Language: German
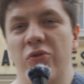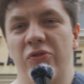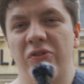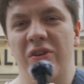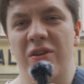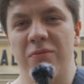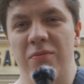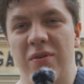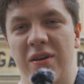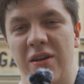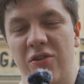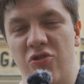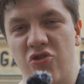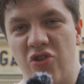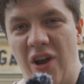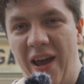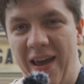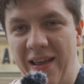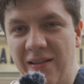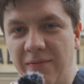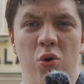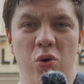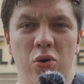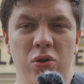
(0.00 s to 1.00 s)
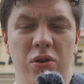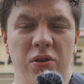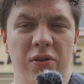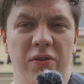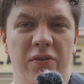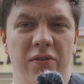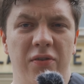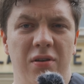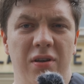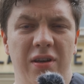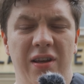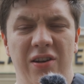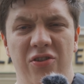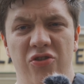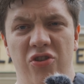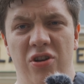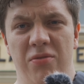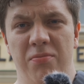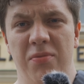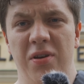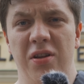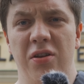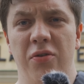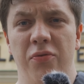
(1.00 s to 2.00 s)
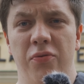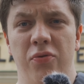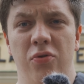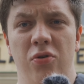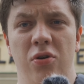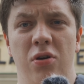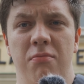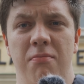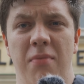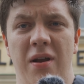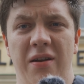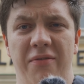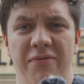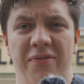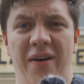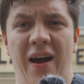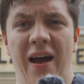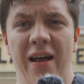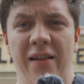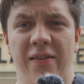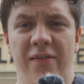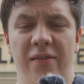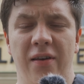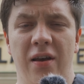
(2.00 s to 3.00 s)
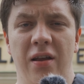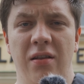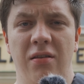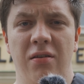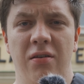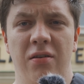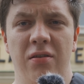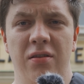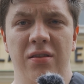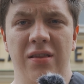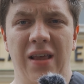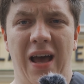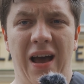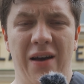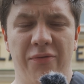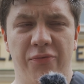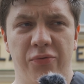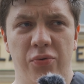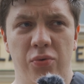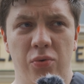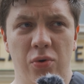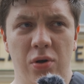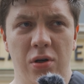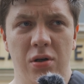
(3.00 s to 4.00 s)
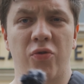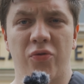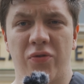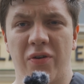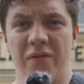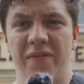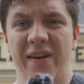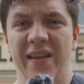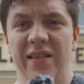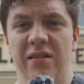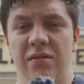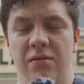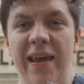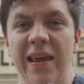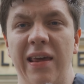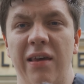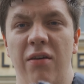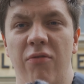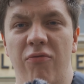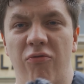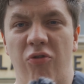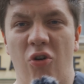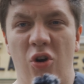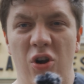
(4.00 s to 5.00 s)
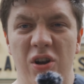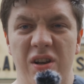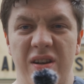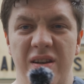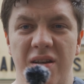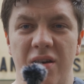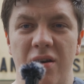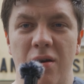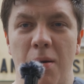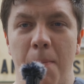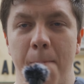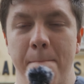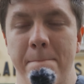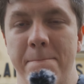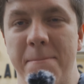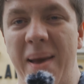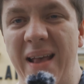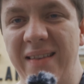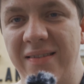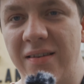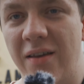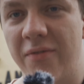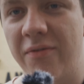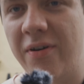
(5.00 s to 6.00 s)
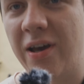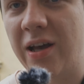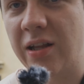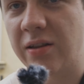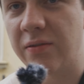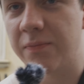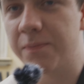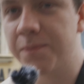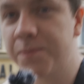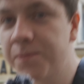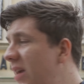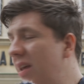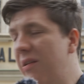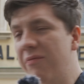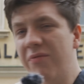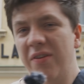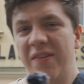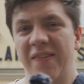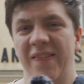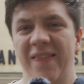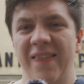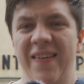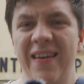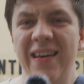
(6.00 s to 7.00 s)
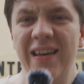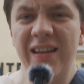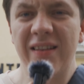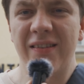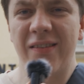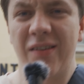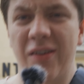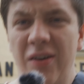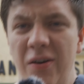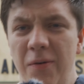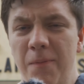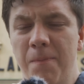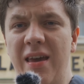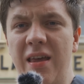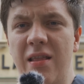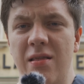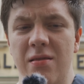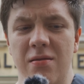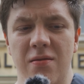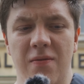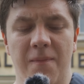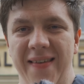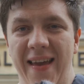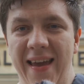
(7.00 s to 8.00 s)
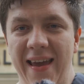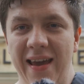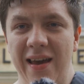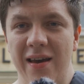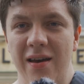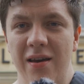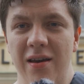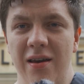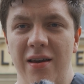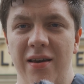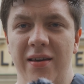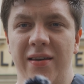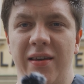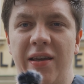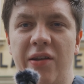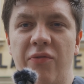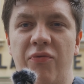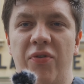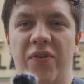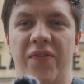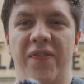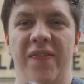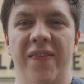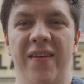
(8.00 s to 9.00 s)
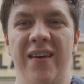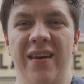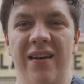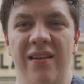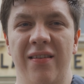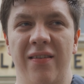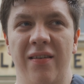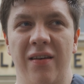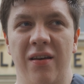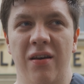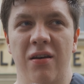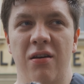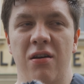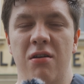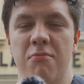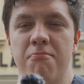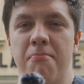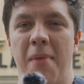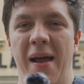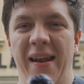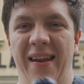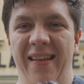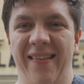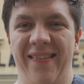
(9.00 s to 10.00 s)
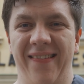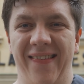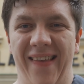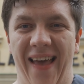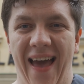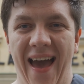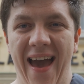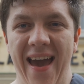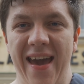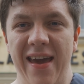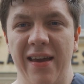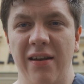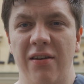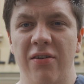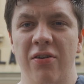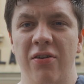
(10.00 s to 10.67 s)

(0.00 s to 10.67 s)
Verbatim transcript: musste ich mich entscheiden und ich entschied mich dafür, meine Freizeit dafür zu verwenden. Ich wollte besser werden. Ich investierte in Dinge, ich investierte meine Zeit